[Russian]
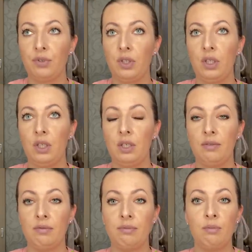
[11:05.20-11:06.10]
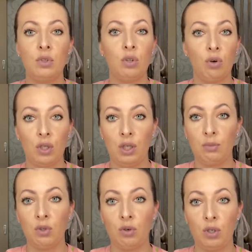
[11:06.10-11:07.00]
и
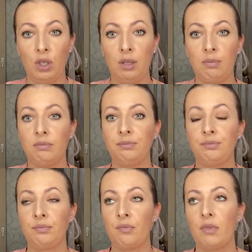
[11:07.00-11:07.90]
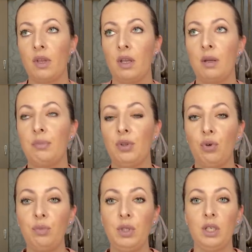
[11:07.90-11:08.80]
многие-многие
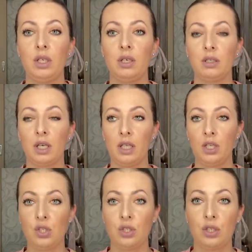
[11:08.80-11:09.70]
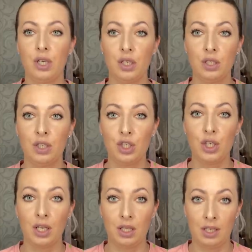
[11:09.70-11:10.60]
питомники, конечно,
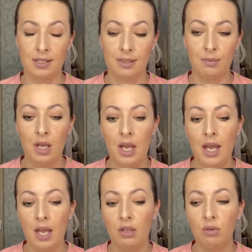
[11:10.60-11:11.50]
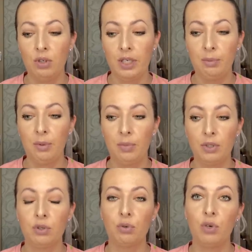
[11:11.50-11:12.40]
грешат этим. Ну, либо
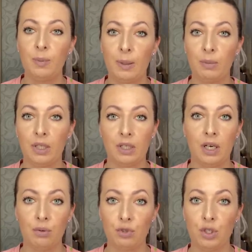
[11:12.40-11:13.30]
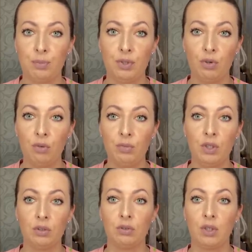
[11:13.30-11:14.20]
был другой момент. Хороший
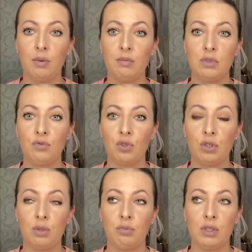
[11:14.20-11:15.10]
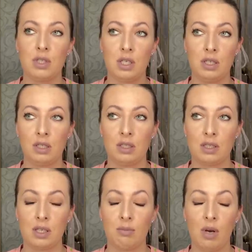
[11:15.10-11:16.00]
питомник, но там, девчонки, был ценник на
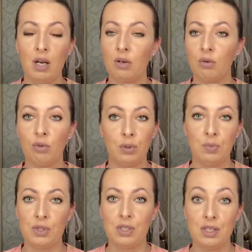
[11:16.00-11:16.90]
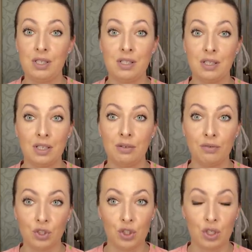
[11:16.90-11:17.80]
собак от 50 и
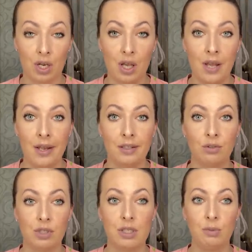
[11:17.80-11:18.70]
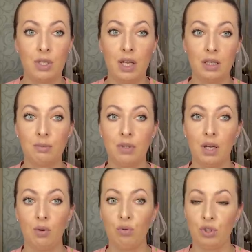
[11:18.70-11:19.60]
выше. То есть для меня это
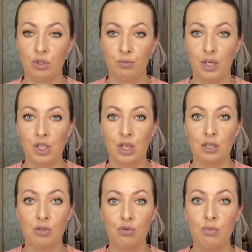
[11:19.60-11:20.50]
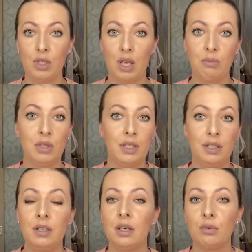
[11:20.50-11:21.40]
была очень большая сумма. Я была
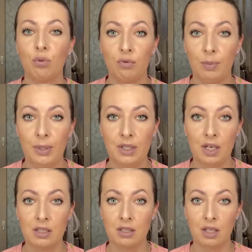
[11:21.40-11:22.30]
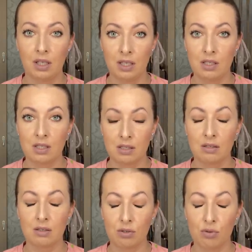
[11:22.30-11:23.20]
не готова потратить такие
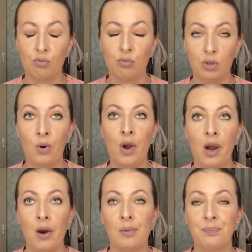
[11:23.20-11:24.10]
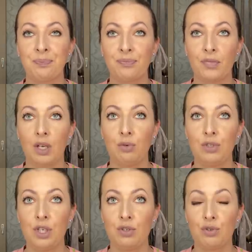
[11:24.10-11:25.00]
э, суммы, такую
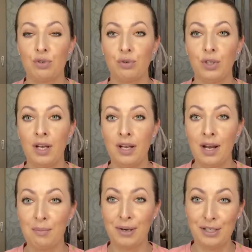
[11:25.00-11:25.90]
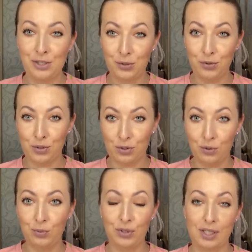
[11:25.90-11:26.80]
денежную, да, большую
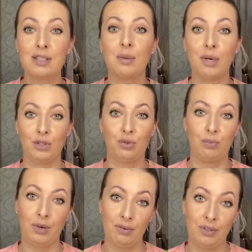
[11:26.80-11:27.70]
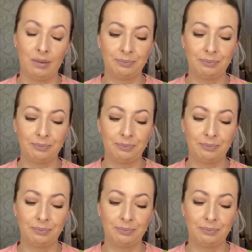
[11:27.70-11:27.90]
сумму на собачку, правда.